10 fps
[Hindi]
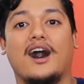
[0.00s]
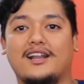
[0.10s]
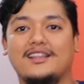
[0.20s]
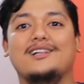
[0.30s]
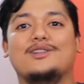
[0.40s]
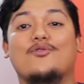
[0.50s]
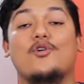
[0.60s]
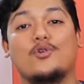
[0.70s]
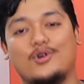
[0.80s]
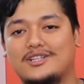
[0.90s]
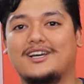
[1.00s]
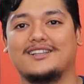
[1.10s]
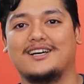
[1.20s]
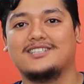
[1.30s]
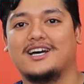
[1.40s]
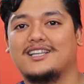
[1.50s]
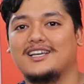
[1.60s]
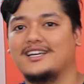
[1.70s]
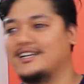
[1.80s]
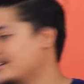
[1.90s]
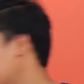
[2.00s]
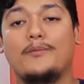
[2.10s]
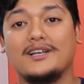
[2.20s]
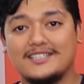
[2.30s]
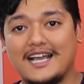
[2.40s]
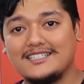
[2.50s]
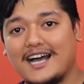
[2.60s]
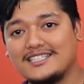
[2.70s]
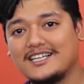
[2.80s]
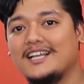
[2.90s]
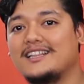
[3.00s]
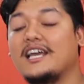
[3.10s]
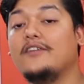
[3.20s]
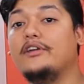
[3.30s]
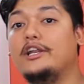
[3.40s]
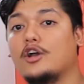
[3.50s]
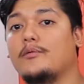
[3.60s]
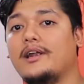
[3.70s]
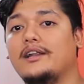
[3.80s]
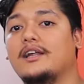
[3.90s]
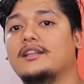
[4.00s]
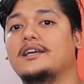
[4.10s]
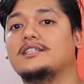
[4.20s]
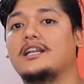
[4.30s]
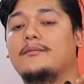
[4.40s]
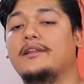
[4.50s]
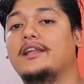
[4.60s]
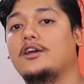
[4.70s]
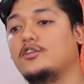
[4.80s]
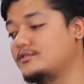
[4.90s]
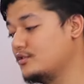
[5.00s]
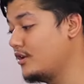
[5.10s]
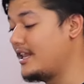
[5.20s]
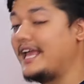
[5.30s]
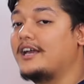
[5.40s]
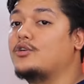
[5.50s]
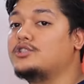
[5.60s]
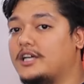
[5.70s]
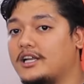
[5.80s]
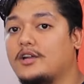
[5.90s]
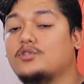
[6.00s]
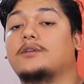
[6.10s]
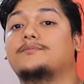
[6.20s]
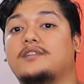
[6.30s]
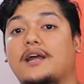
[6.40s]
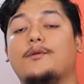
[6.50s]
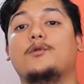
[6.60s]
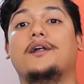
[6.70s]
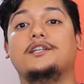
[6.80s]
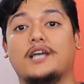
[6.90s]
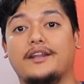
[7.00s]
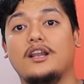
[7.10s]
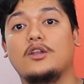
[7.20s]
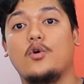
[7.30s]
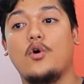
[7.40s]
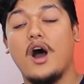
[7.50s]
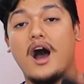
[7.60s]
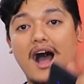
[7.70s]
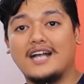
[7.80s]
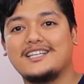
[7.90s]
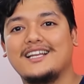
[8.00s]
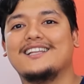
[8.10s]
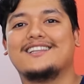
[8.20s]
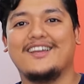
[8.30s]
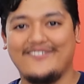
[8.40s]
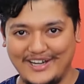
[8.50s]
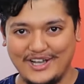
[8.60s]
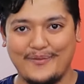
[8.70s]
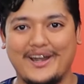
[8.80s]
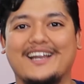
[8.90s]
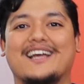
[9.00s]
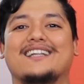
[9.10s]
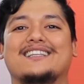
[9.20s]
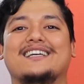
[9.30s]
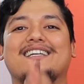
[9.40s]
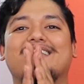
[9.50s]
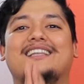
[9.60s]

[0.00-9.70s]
अर्निंग तो वो खुद करना चाहते हैं तो बस गाइस आज के लिए इतना ही वीडियो को भी करते हैं चैनल में नए हो लाइक करो शेयर करो सब्सक्राइब करो हमारे चैनल को आज के लिए इतना ही वीडियो को एंड करते हैं